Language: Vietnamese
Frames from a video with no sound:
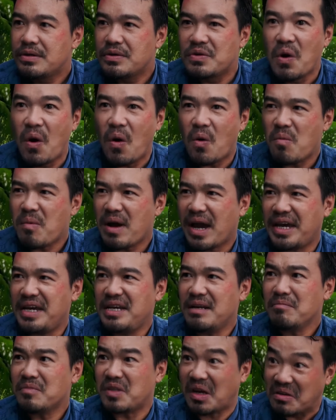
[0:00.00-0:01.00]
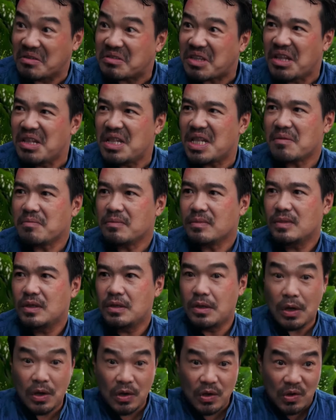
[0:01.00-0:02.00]
vô cũng hay lắm tự tin lắm
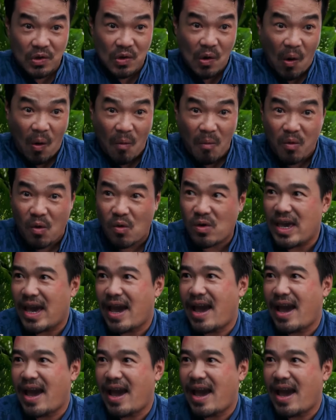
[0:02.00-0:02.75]
vô một con